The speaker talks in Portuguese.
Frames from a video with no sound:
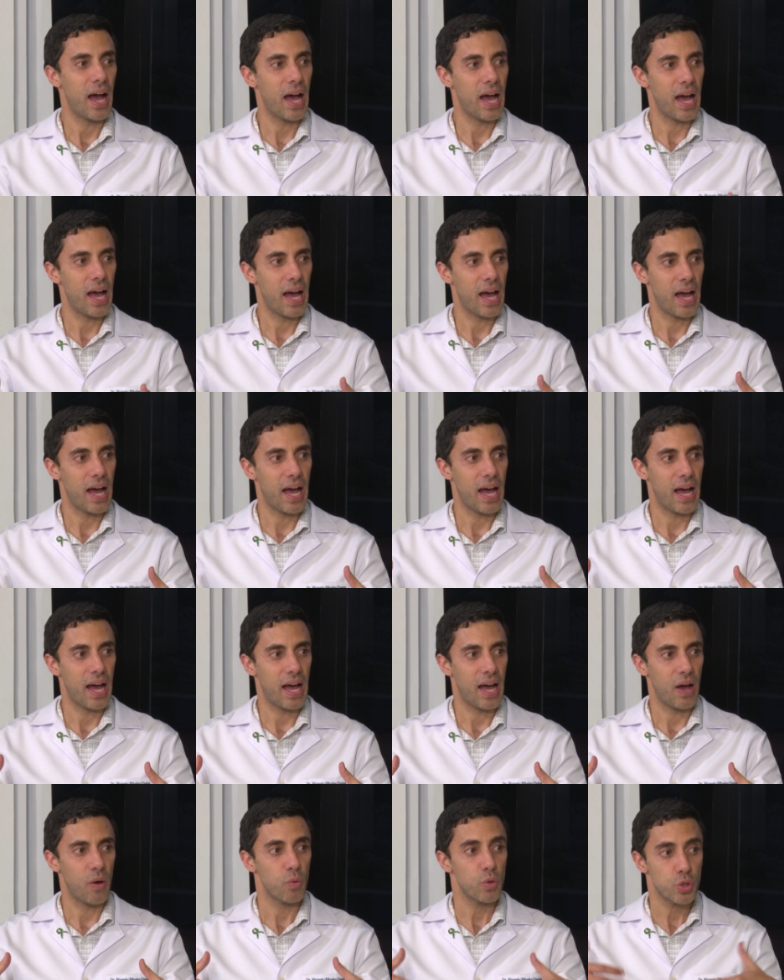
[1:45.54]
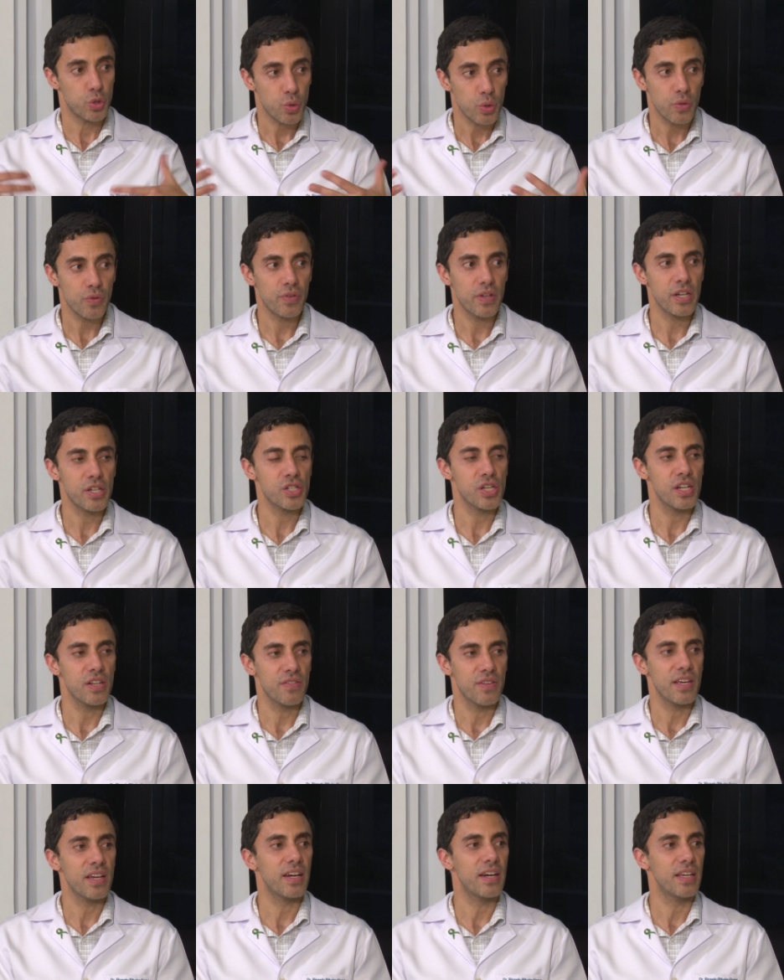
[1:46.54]
a, a, o Júlio Verde ele
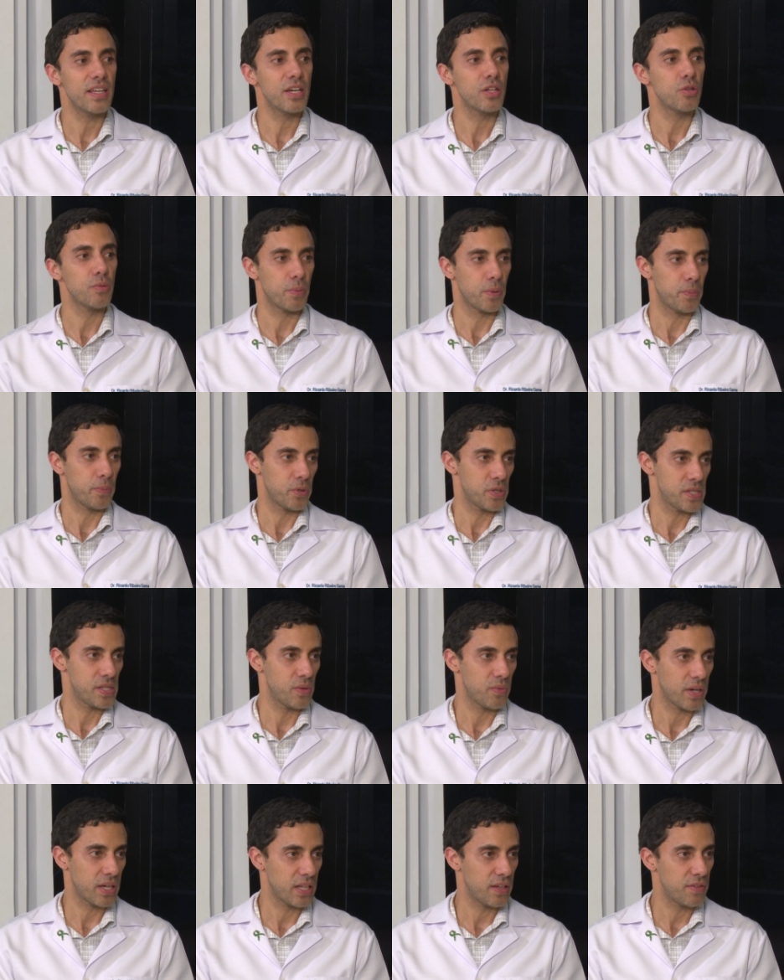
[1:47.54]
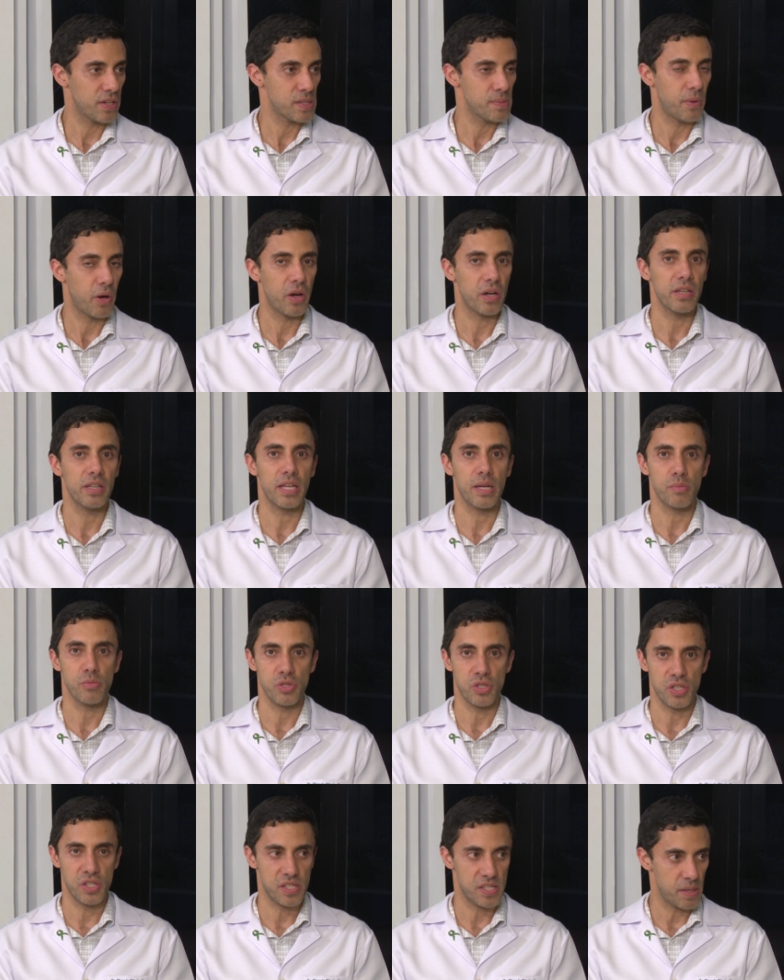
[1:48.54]
vem ganhando proporção cada vez maior em termos
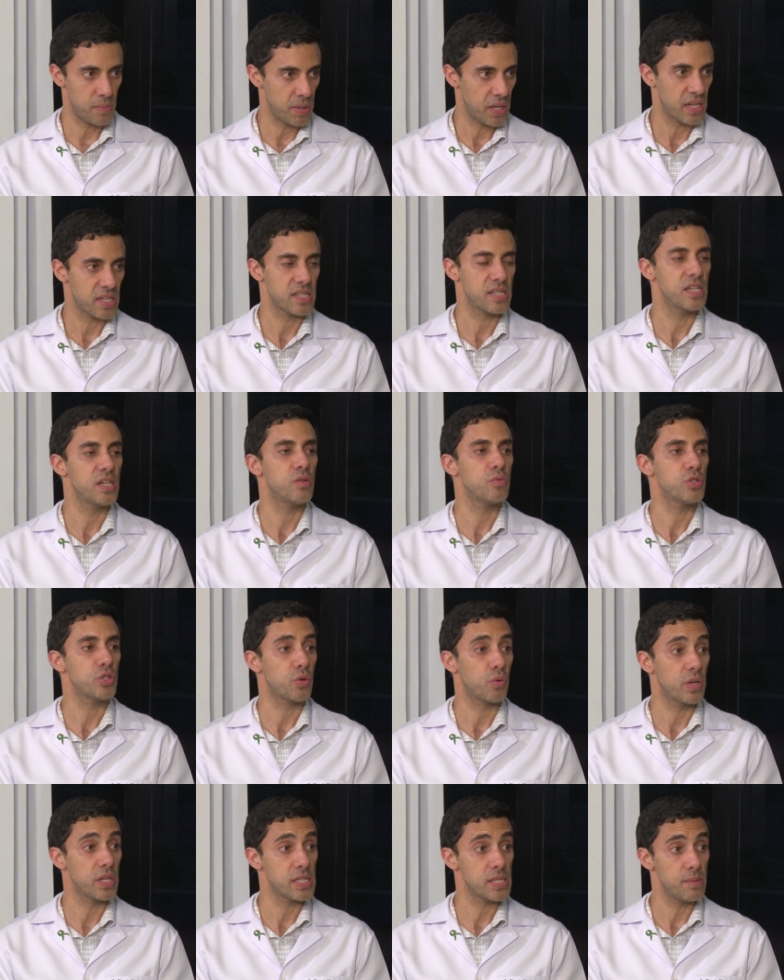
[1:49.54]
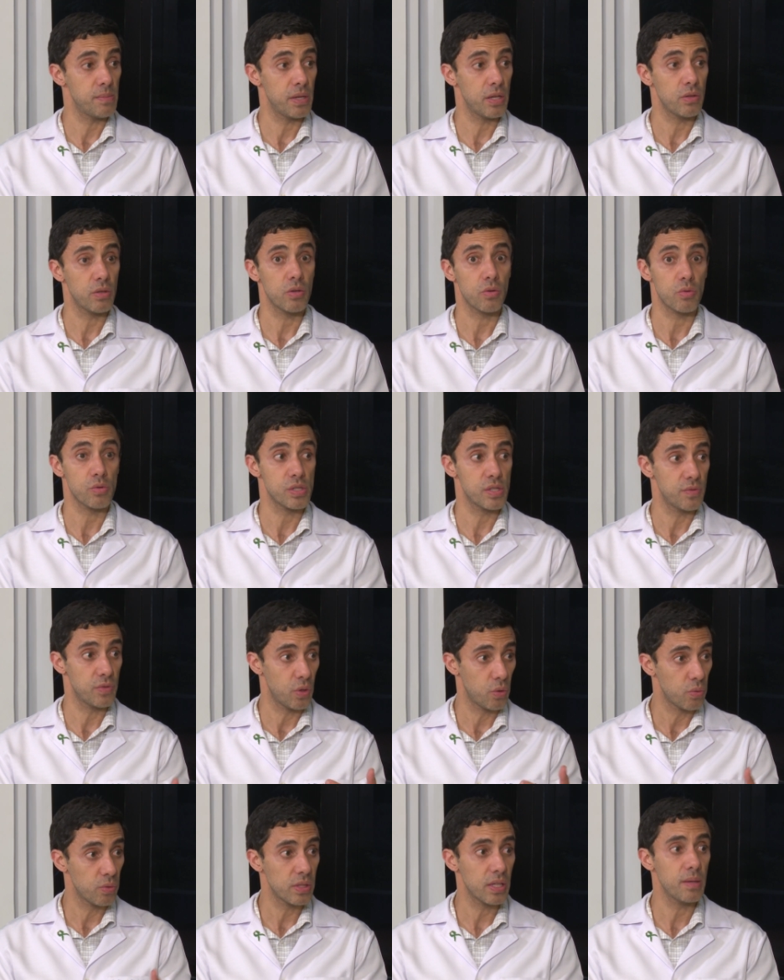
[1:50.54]
de disseminação, de conhecimento. Inclusive,
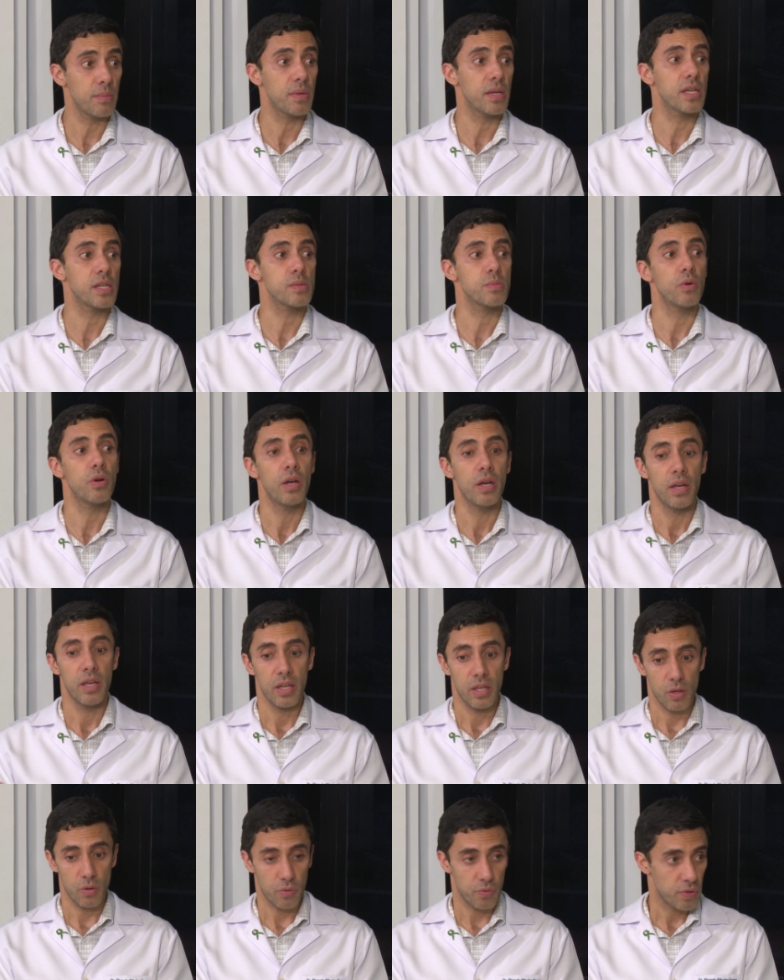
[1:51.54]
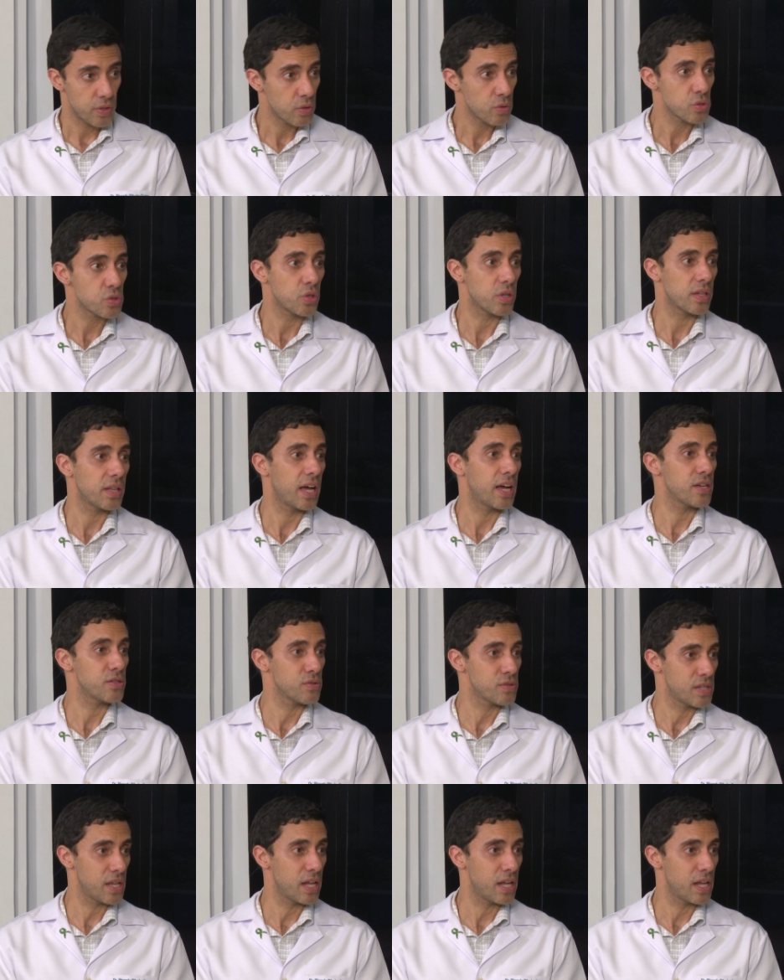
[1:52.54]
ontem mesmo eu vi nos jornais, nos